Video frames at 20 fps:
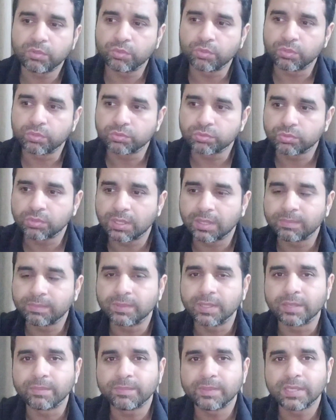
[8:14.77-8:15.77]
और उसको आप
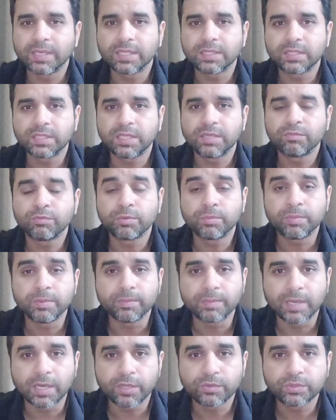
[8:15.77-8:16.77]
घर में लाते हैं वो
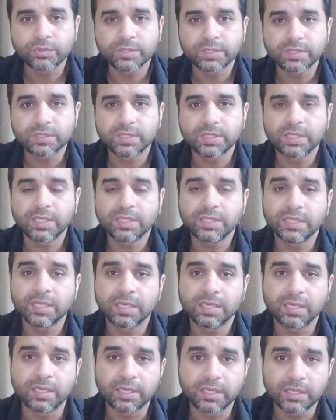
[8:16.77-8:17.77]
बीमार हो जाते हैं
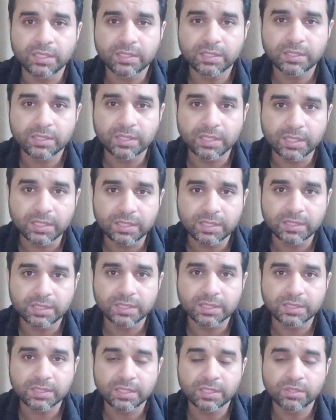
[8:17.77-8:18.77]
या अंडे नहीं
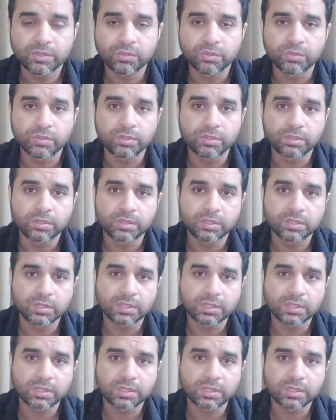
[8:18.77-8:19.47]
देते और